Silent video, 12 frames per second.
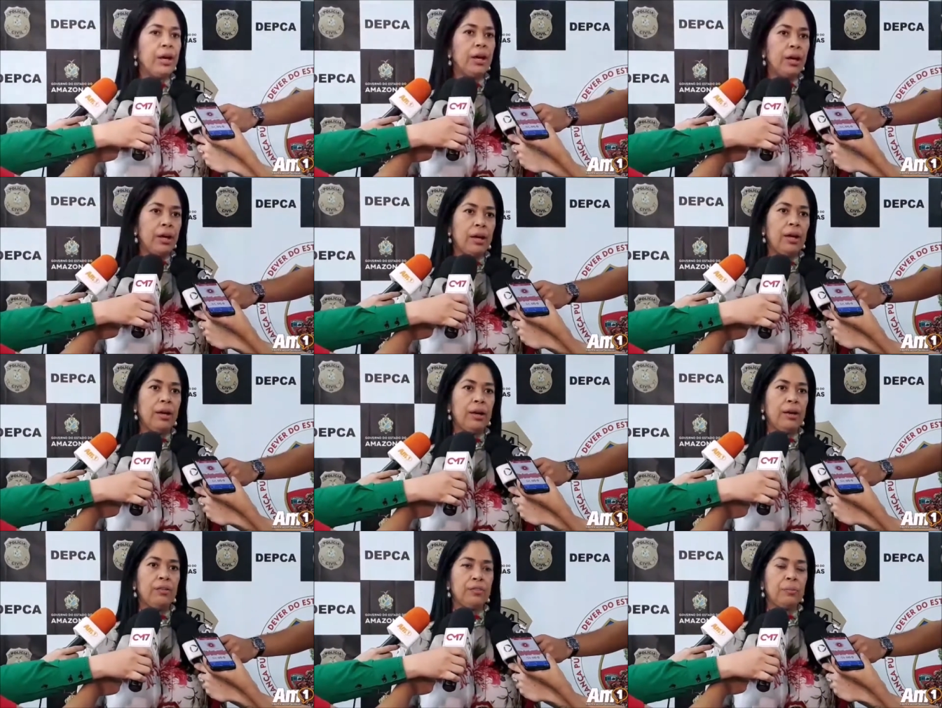
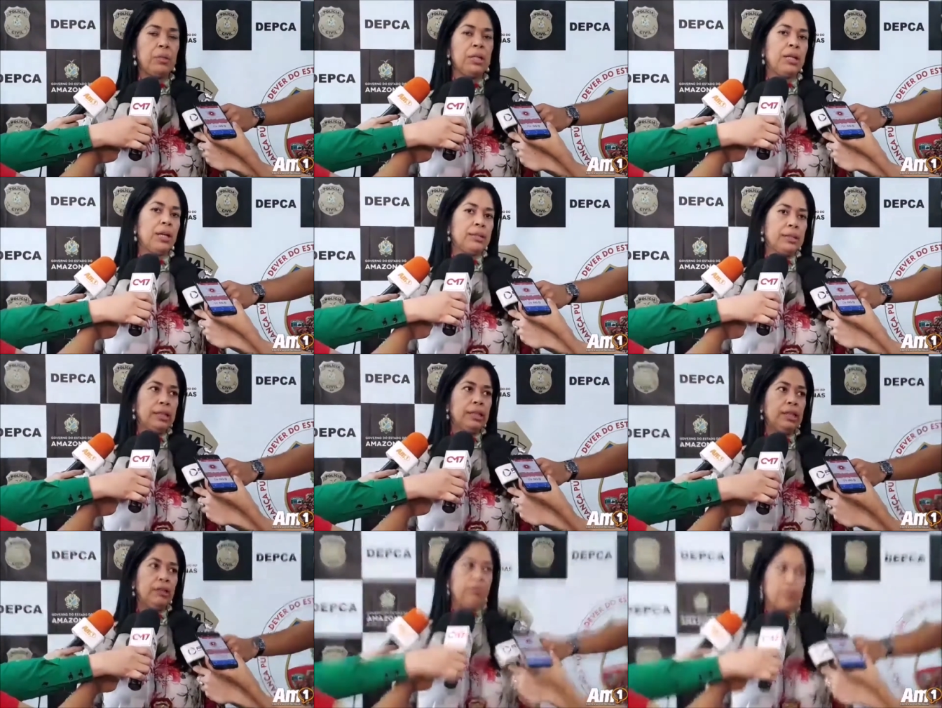a, a, familiar
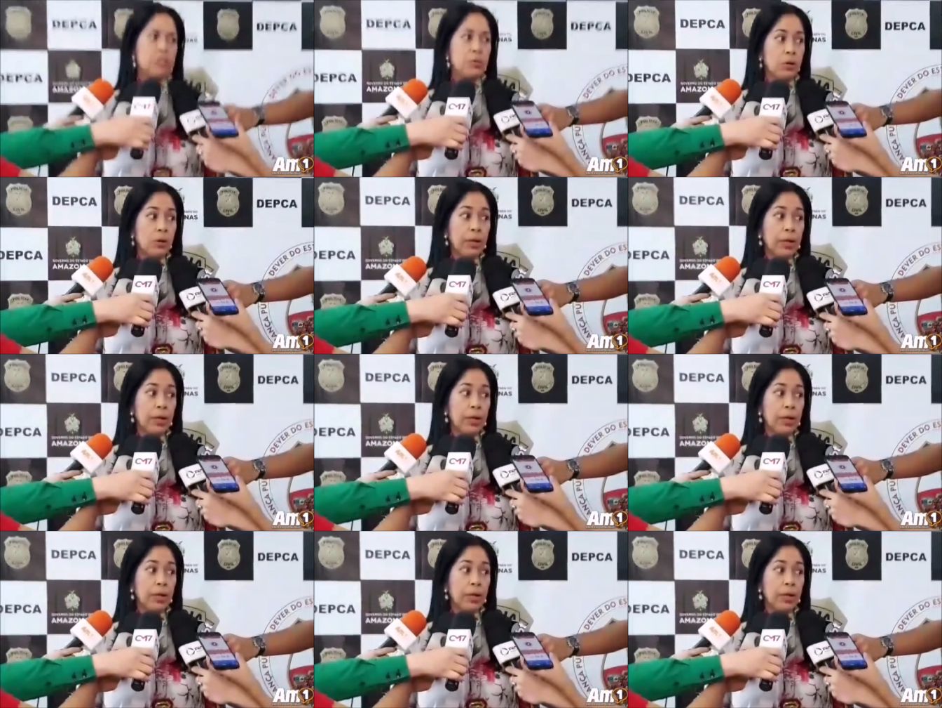dele levasse uma